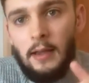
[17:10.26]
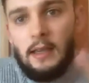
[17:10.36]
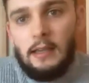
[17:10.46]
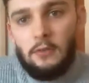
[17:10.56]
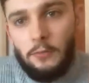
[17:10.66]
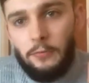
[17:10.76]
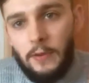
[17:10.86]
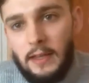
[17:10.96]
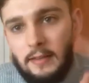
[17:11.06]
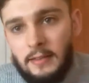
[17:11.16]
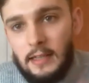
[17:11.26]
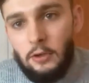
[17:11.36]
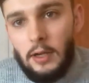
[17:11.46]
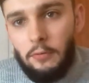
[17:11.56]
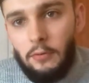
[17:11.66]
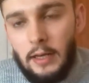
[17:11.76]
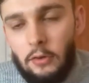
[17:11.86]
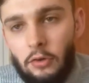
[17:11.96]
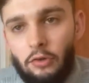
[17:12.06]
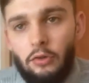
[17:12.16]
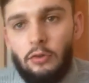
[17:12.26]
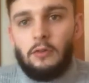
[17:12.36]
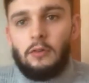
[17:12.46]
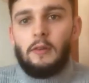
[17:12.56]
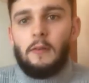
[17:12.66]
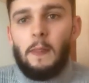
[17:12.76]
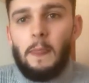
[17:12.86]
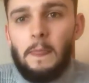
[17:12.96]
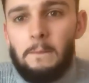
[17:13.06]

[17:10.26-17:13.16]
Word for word: Ils se félicitent quand ils font quelque chose. Ouais.